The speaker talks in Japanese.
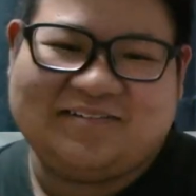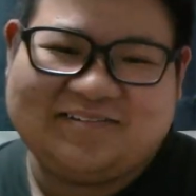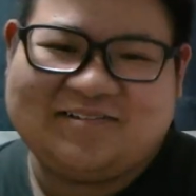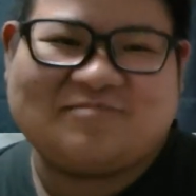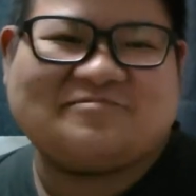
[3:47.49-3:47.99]

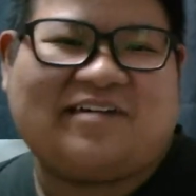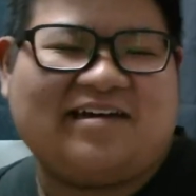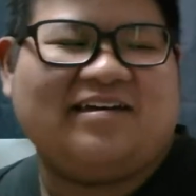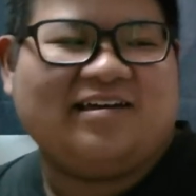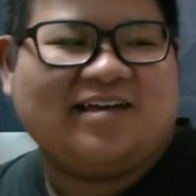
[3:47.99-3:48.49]
よくな
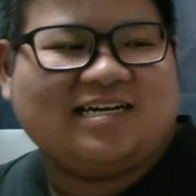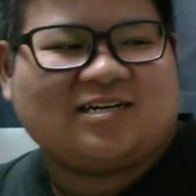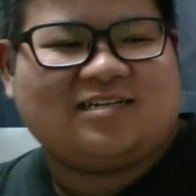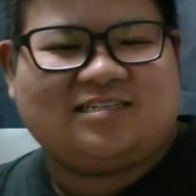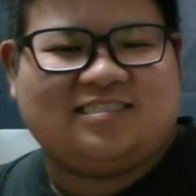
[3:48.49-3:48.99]
い
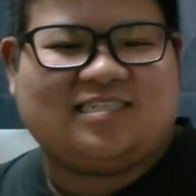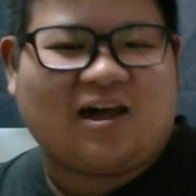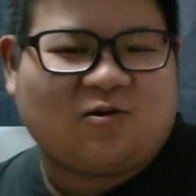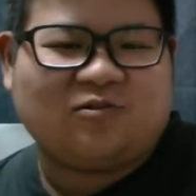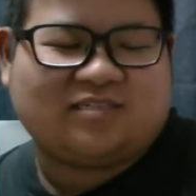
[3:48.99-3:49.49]
雑
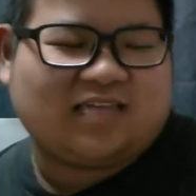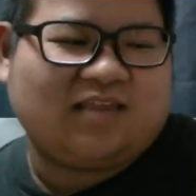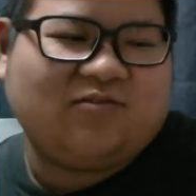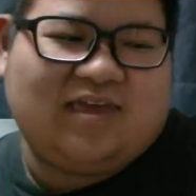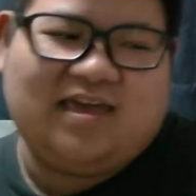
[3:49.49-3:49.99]
魚の、あ
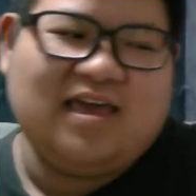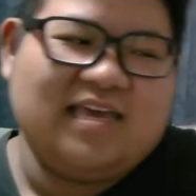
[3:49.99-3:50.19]
のね、